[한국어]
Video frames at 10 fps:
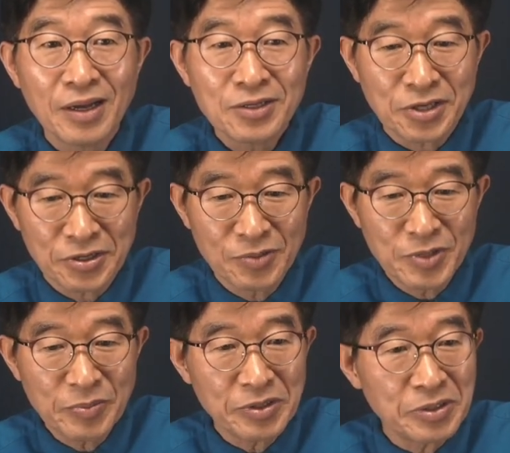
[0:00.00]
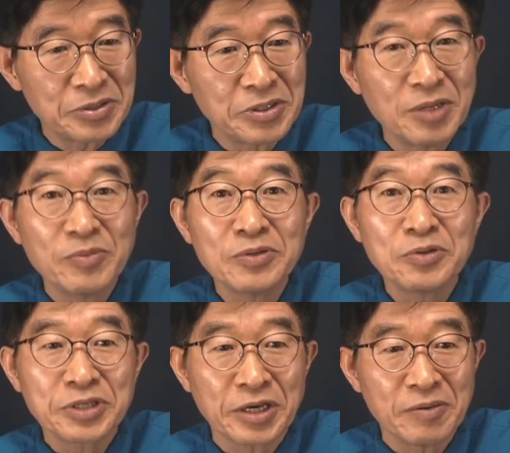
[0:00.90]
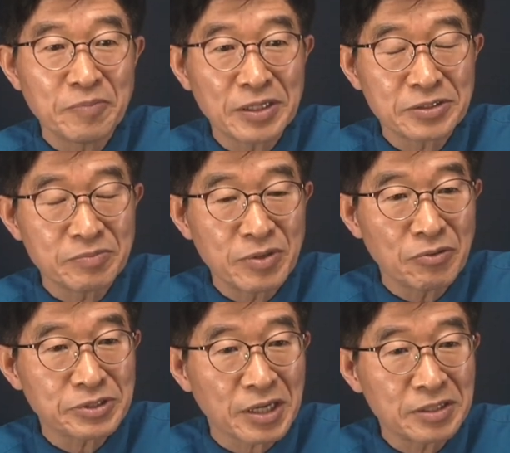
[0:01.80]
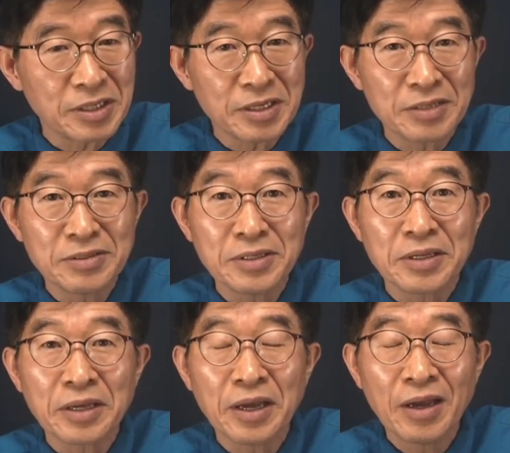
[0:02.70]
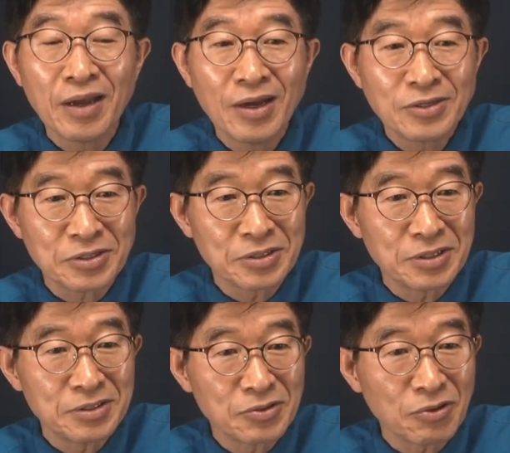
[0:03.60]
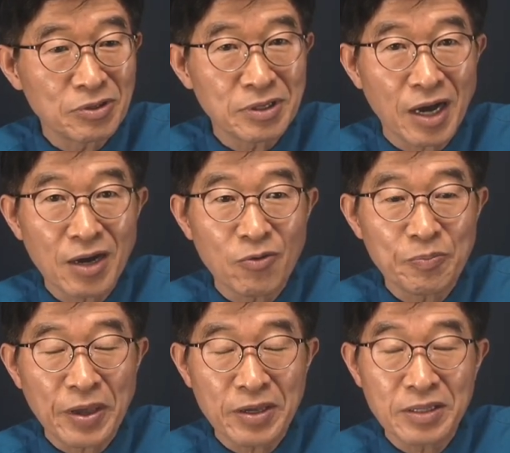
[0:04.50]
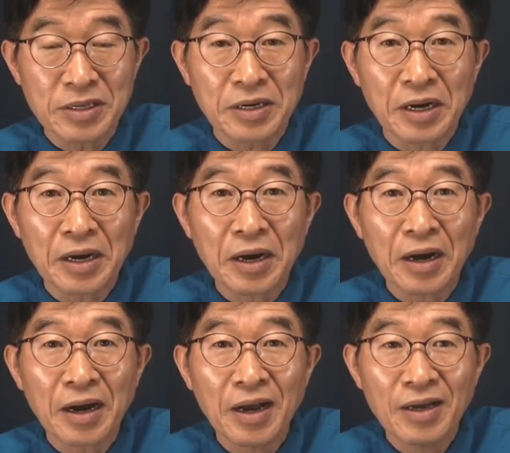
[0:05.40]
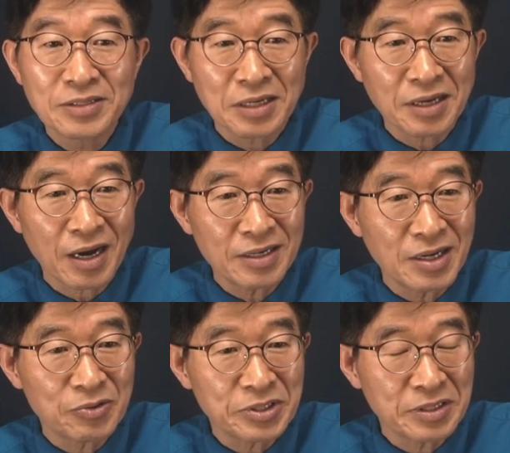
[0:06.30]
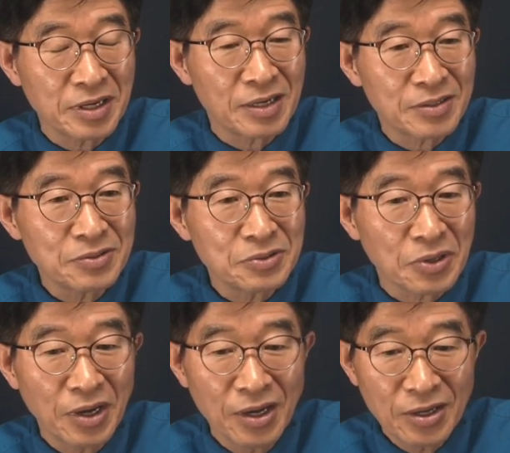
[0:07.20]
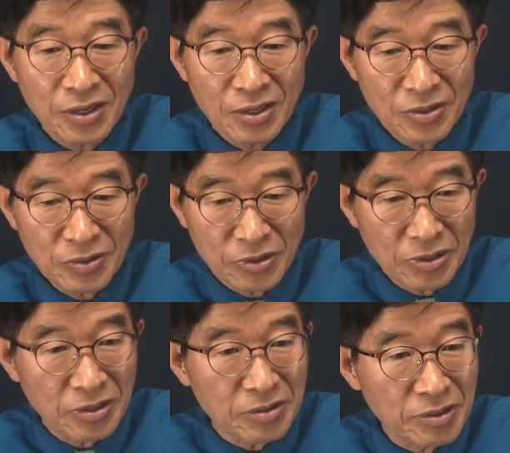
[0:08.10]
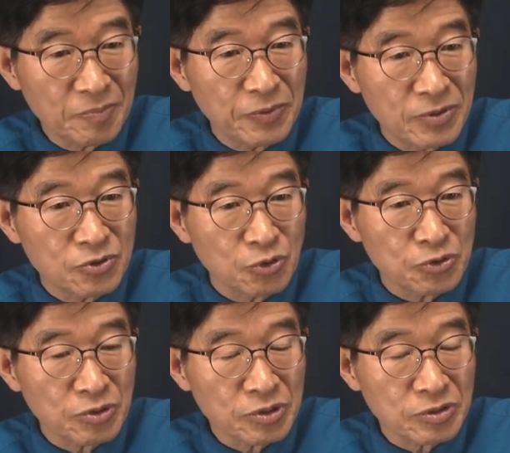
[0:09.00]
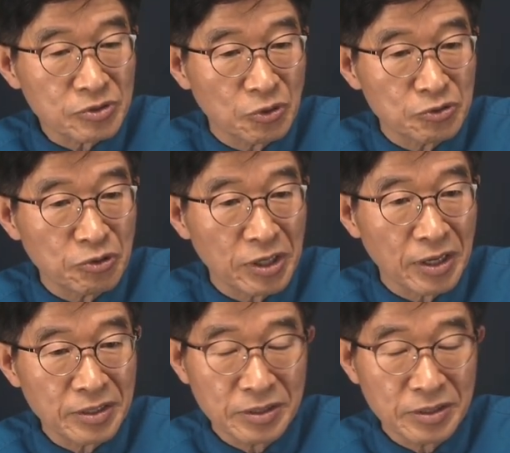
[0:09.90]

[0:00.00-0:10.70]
세금 내면 어련히 뭐죠? 세금 받아서 먹고 사는 인간들이 선거 정도는 더하고 빼기니까 잘 하리라고 생각한 거죠. 이, 이 그래프를 조, 조슈아,